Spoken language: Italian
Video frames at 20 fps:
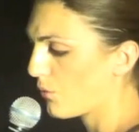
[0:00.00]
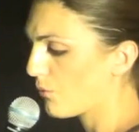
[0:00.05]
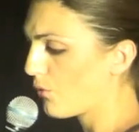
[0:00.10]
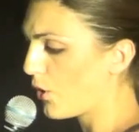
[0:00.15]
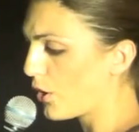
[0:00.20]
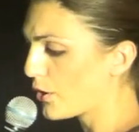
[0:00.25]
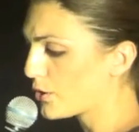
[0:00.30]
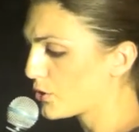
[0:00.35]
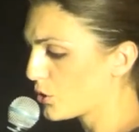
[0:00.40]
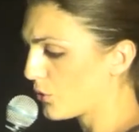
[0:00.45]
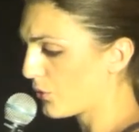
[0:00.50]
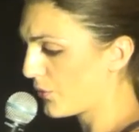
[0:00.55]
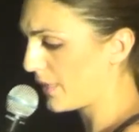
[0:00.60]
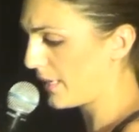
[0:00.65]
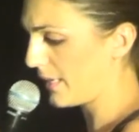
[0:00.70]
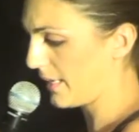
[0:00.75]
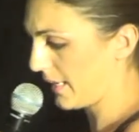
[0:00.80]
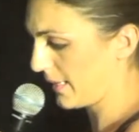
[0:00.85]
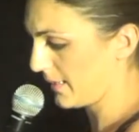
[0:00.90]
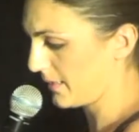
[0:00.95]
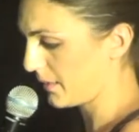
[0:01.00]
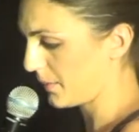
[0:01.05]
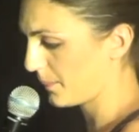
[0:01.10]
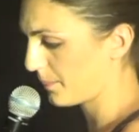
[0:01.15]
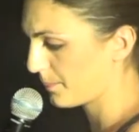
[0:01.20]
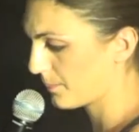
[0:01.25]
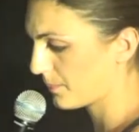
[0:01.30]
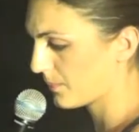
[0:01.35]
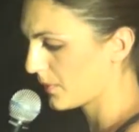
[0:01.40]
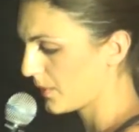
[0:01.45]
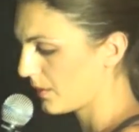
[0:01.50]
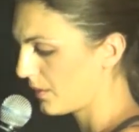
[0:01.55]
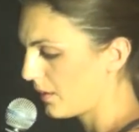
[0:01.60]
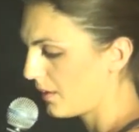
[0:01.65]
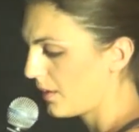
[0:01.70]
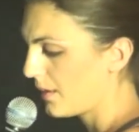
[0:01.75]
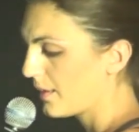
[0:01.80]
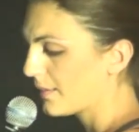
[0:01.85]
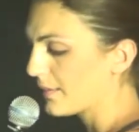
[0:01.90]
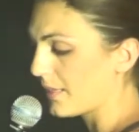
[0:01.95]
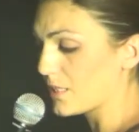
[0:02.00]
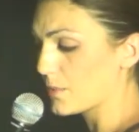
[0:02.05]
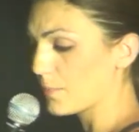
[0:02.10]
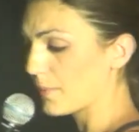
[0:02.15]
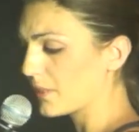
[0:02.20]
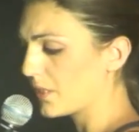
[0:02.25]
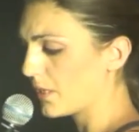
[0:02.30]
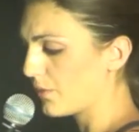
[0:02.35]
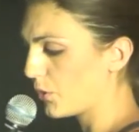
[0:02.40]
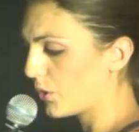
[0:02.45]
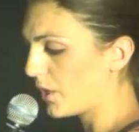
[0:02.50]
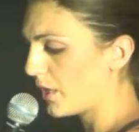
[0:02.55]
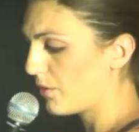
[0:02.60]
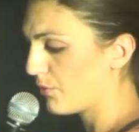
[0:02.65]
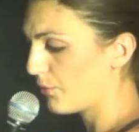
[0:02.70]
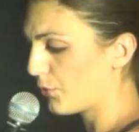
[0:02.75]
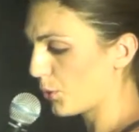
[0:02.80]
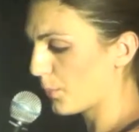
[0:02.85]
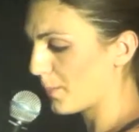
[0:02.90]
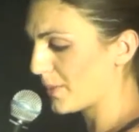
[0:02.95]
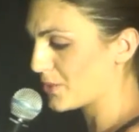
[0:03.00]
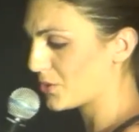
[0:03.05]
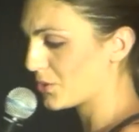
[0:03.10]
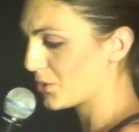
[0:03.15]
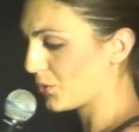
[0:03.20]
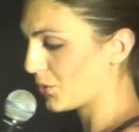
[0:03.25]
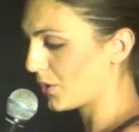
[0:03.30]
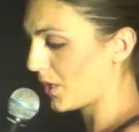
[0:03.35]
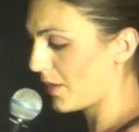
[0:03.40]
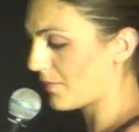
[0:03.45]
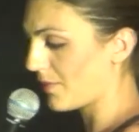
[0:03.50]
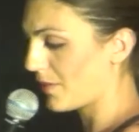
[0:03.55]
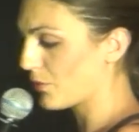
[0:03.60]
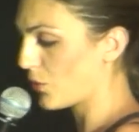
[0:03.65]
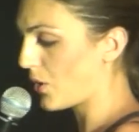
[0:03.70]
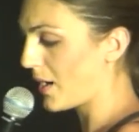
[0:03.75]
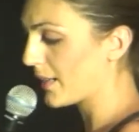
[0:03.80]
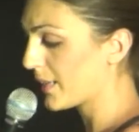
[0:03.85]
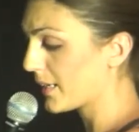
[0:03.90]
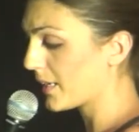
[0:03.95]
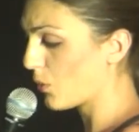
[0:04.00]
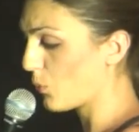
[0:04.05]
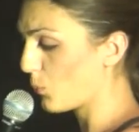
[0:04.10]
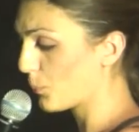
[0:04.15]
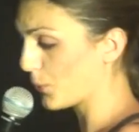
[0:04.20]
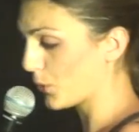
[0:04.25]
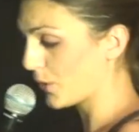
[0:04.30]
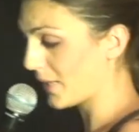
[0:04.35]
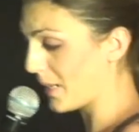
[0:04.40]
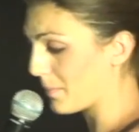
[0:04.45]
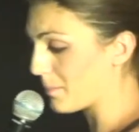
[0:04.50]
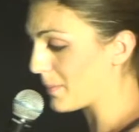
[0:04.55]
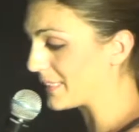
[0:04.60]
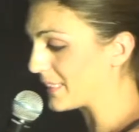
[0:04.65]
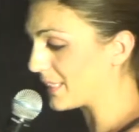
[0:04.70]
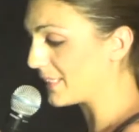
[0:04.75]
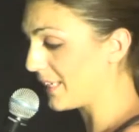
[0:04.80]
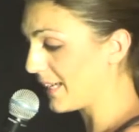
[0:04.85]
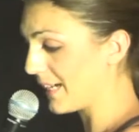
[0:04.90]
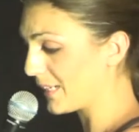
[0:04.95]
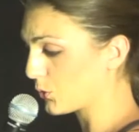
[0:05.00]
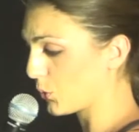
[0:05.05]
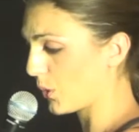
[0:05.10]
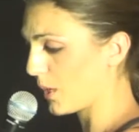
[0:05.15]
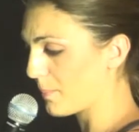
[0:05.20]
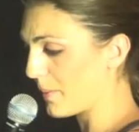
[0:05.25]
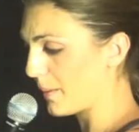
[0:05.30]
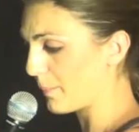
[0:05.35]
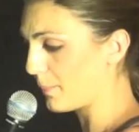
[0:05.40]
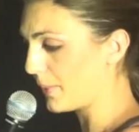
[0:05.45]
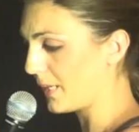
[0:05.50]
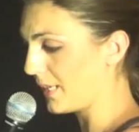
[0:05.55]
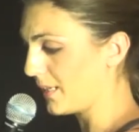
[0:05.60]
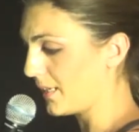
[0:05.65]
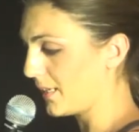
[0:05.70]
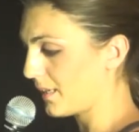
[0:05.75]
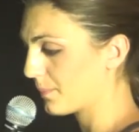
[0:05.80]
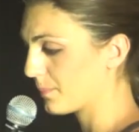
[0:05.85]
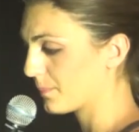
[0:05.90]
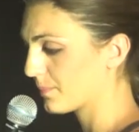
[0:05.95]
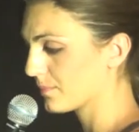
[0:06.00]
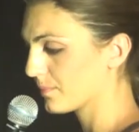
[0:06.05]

Voice of Iran. Trasmettevo le informazioni e avevo anche un programma dedicato ai bambini.